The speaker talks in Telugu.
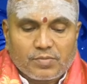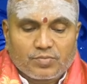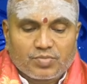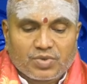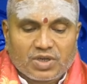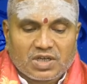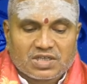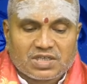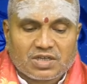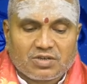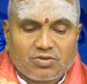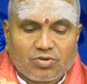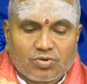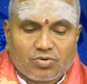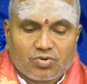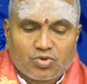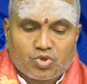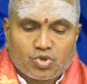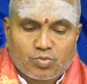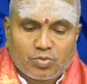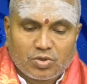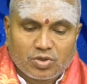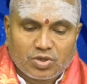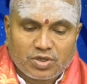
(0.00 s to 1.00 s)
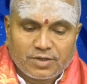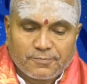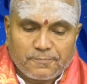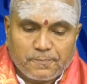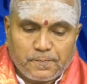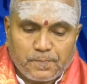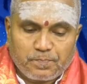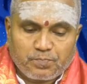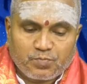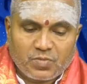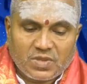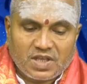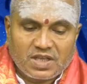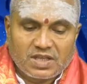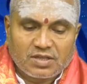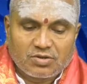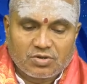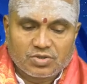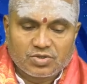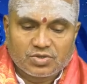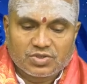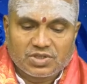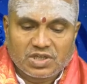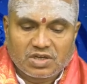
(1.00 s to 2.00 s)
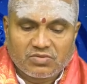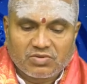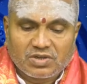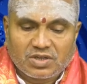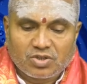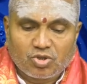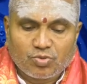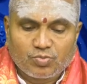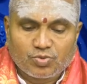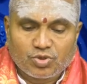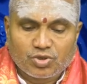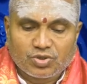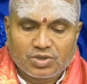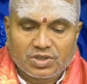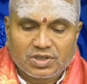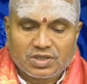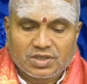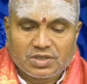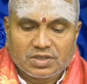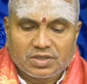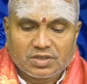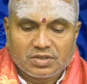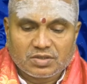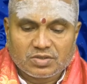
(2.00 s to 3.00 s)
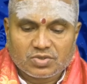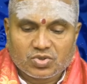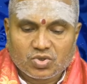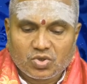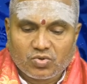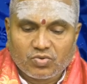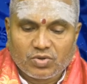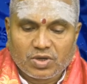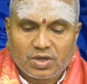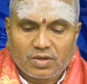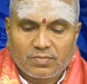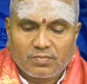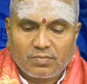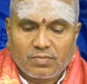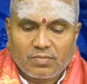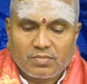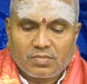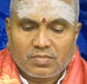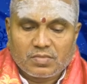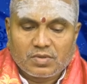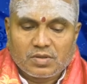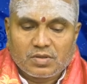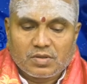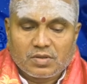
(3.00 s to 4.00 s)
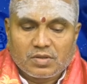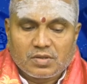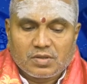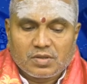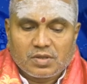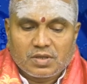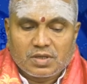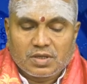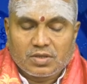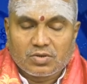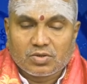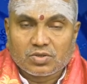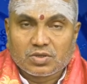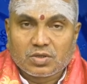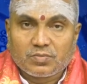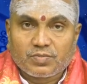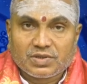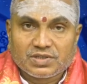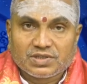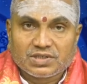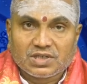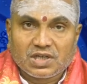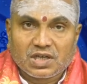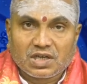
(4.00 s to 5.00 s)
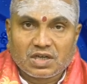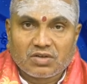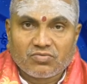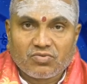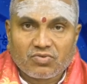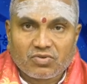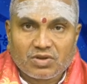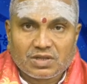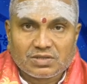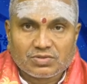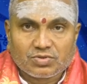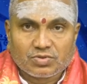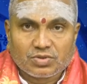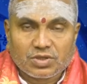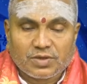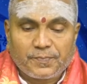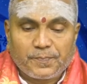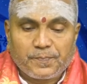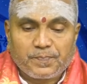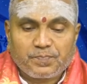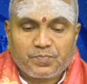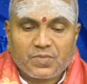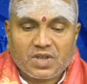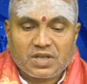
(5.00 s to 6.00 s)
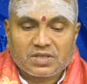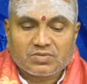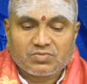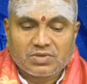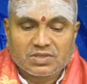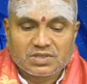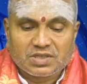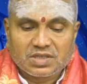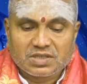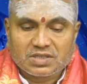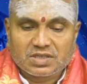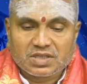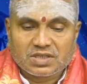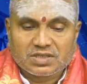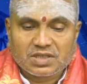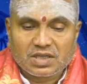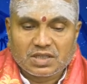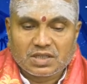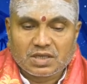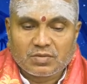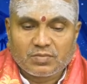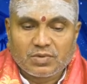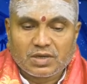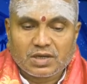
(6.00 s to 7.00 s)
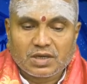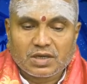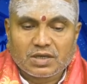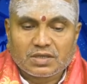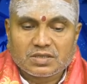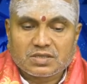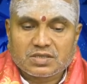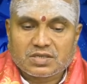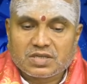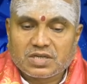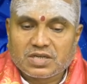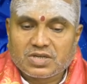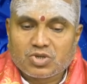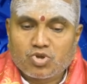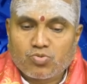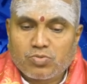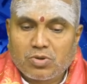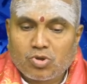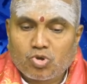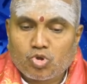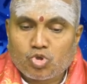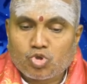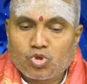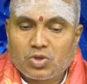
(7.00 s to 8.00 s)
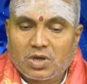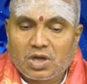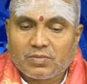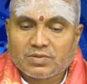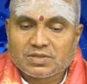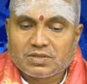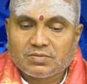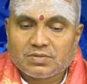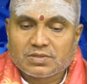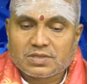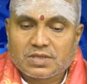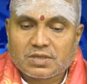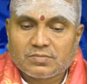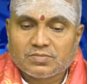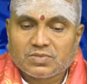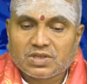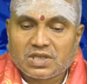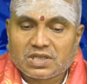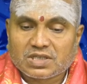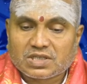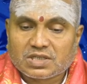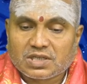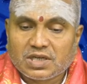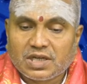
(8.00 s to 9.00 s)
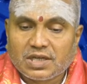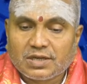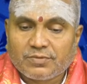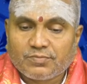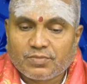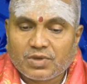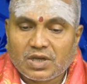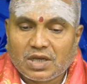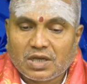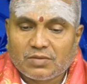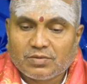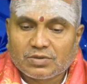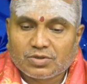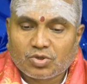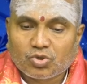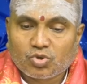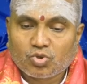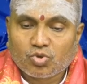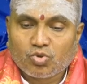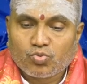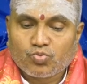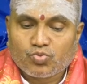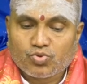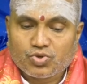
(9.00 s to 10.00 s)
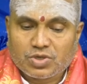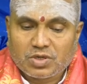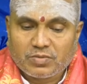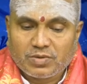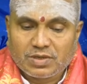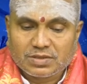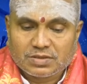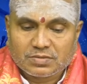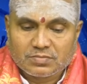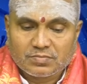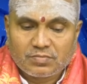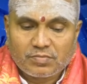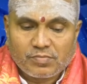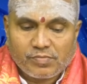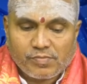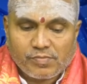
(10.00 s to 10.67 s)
ప్రేక్షకులకు శుభోదయం ఈరోజు జనవరి తొమ్మిదో తేదీ సోమవారం ఈరోజున పంచాంగం వివరాలు చూద్దాం స్వస్తి శ్రీ చంద్రమాన శ్రీ శుభకృతునామ సంవత్సరం దక్షిణాయనం హేమంత ఋతువు పుష్యమాసం